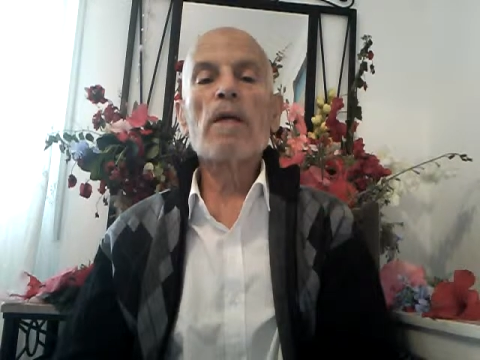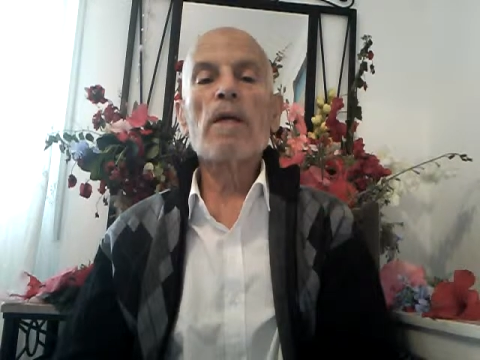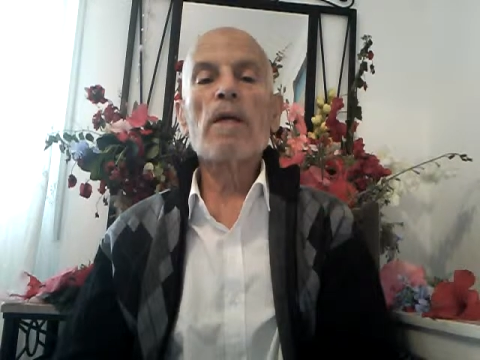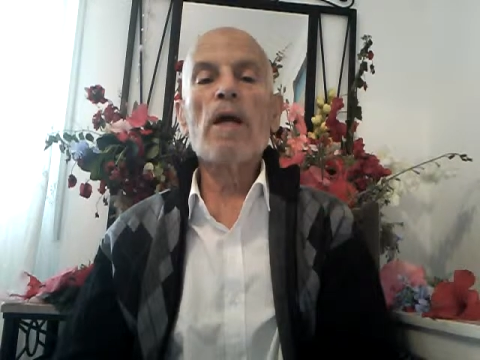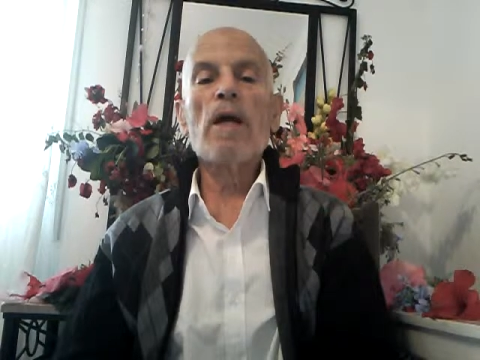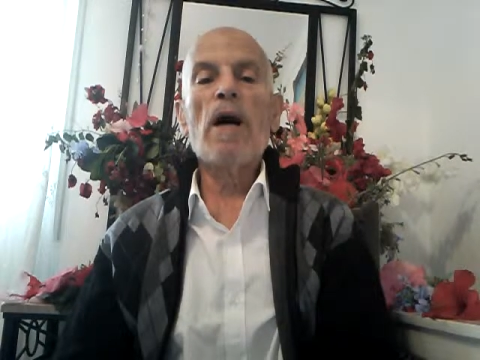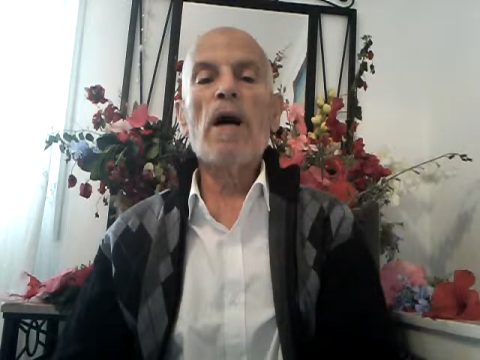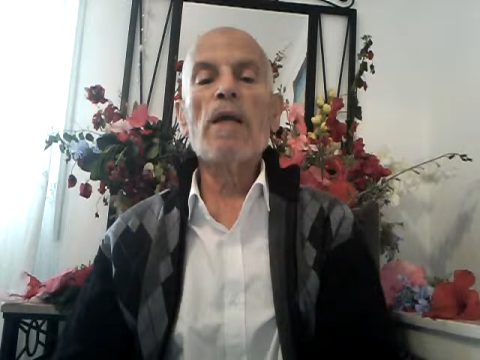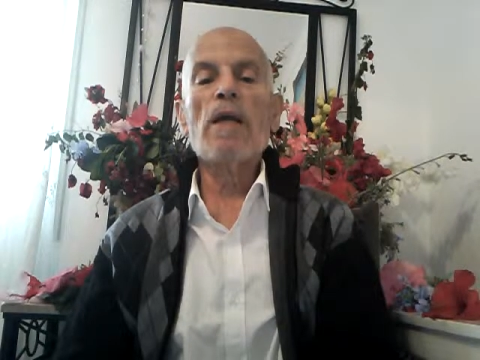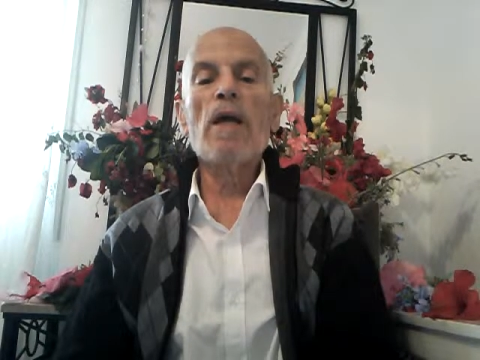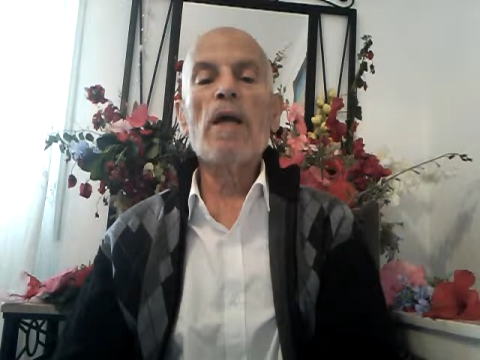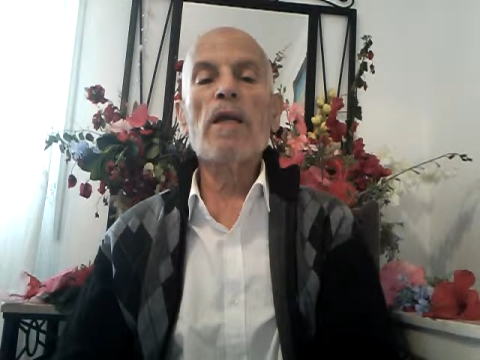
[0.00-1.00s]
يا
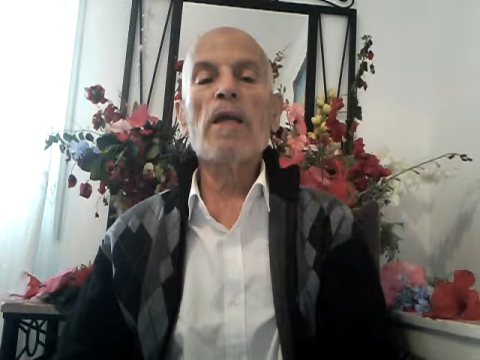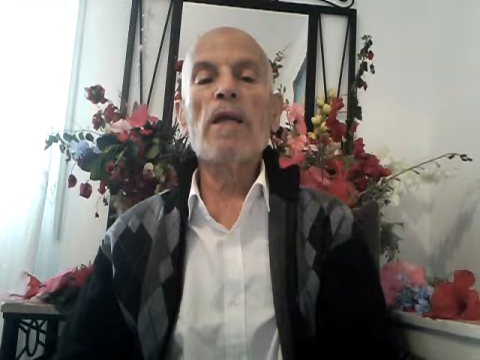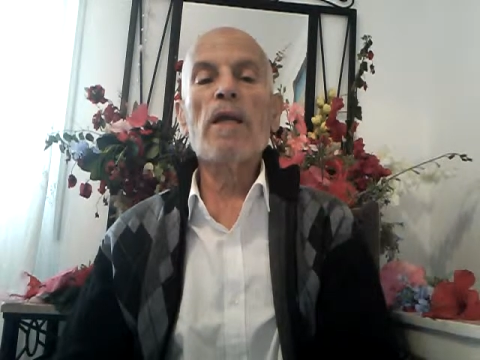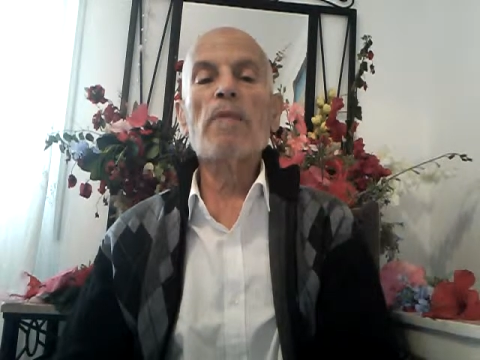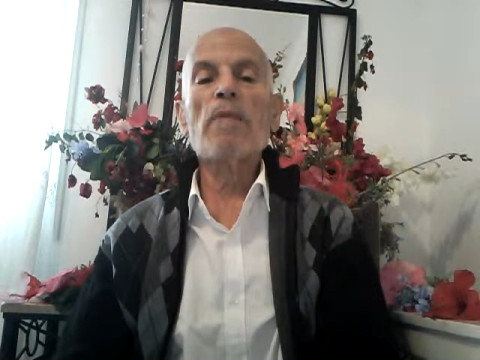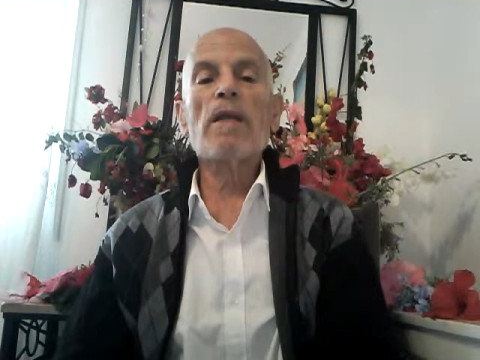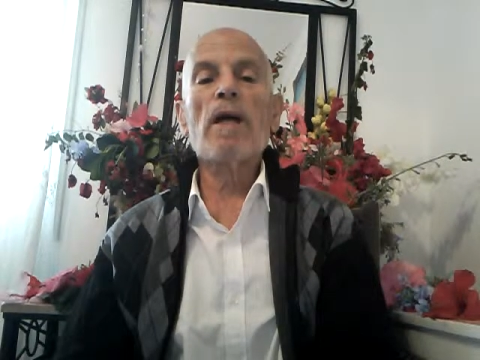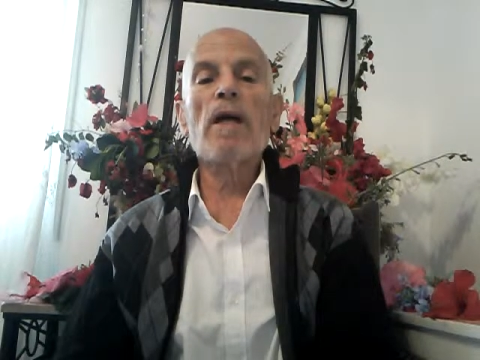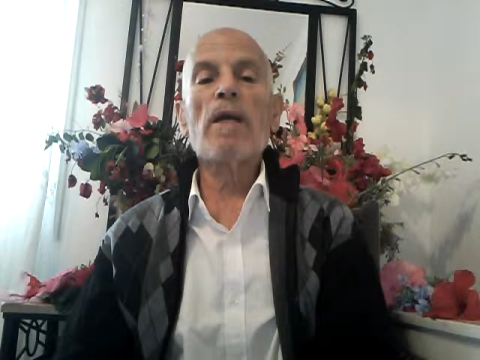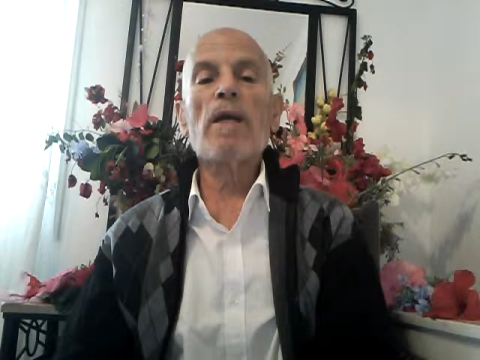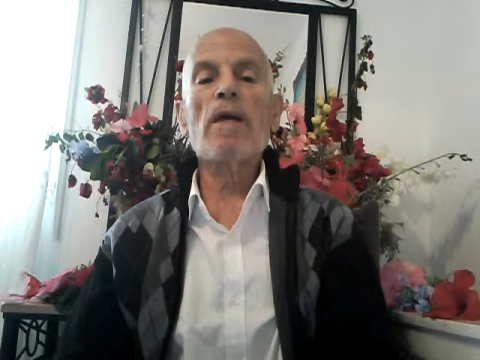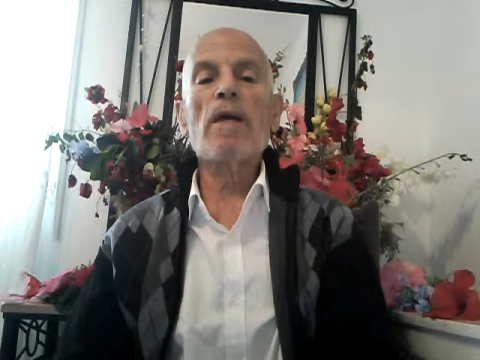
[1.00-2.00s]
حنان يا
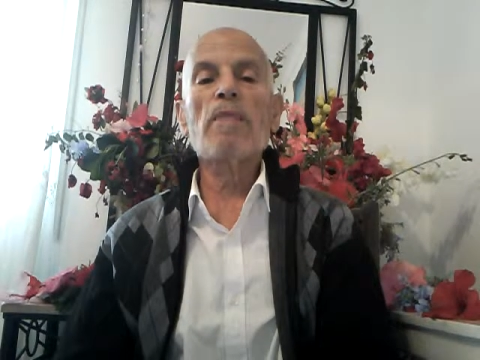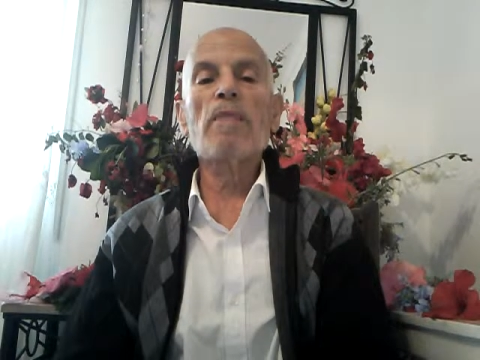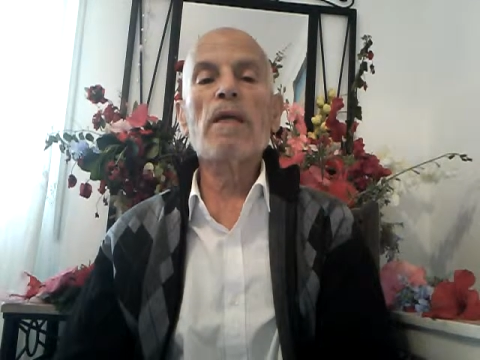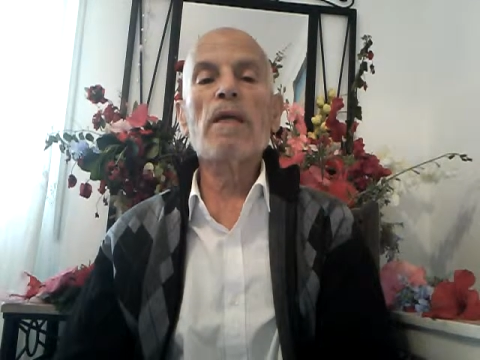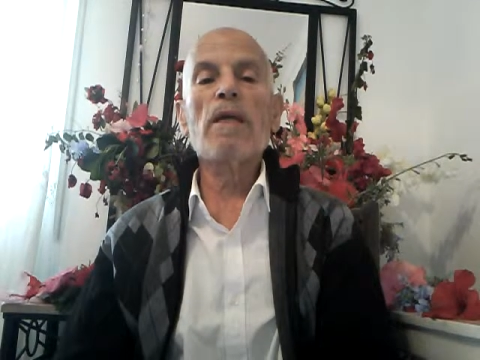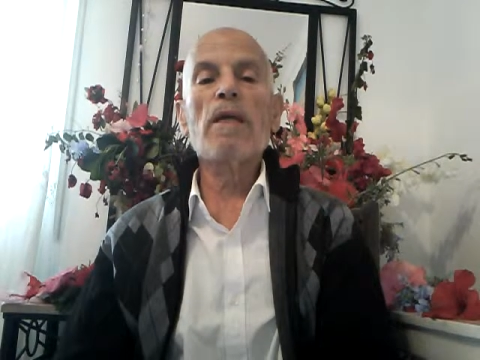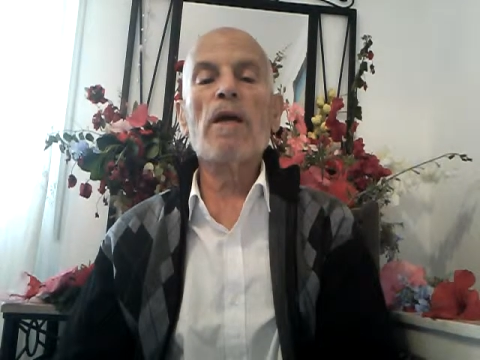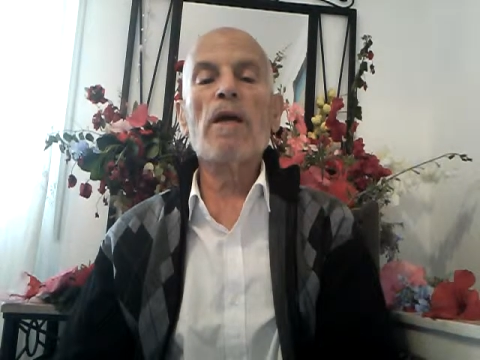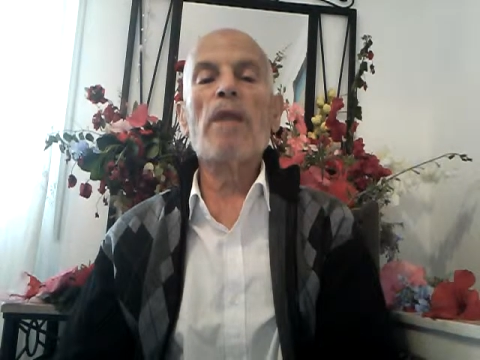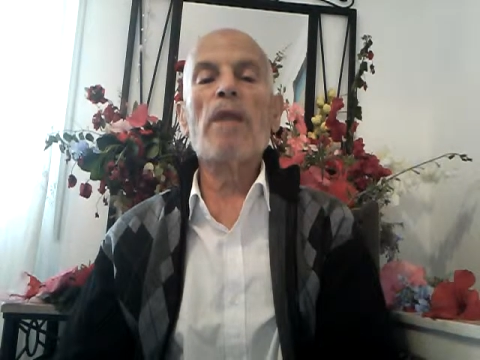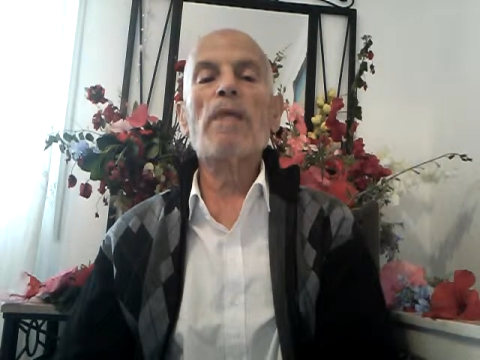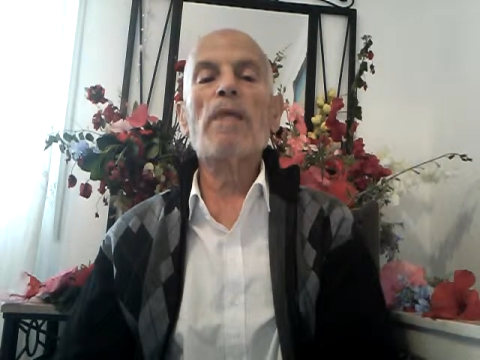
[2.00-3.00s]
منان آمين يا
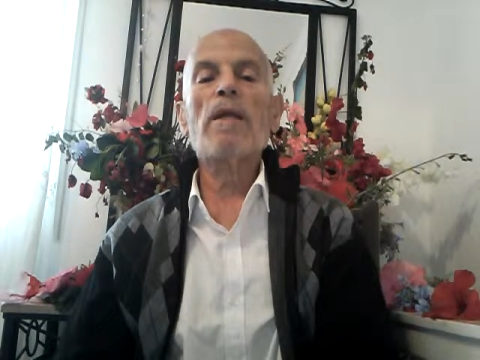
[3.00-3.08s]
رحمن